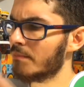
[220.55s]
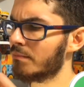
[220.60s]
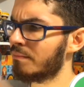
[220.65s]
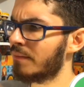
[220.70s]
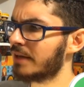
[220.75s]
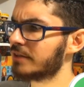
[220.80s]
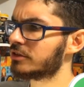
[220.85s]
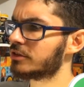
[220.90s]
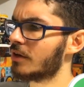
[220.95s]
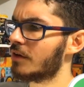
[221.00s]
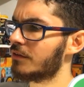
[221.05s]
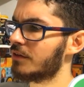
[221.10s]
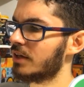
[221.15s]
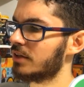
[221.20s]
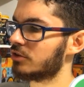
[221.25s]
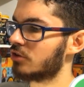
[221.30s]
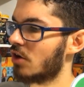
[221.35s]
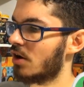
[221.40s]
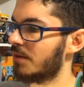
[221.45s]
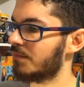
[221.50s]
Mas
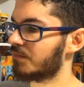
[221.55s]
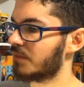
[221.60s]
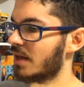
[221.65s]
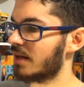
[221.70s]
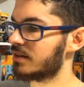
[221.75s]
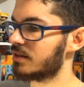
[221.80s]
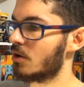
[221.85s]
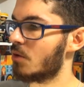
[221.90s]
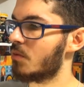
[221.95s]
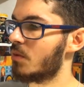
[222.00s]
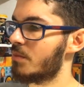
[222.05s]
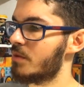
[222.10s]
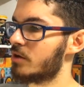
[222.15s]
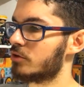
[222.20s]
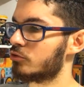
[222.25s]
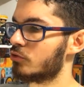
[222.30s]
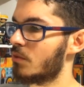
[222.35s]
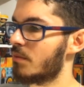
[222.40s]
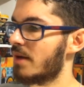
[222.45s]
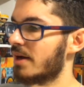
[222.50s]
talvez, ó, até o
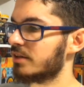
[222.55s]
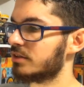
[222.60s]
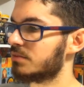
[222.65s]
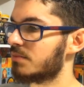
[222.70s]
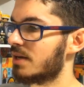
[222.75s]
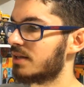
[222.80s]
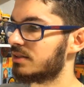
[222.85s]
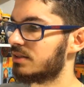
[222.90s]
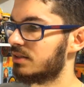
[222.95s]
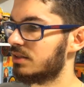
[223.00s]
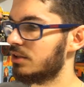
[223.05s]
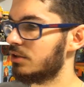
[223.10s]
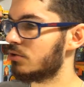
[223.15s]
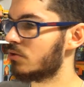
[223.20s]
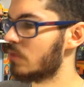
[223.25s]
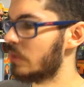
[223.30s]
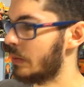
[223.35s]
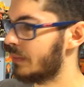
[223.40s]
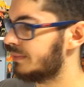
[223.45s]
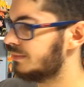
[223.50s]
momento o mais
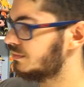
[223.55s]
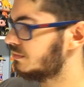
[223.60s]
macio.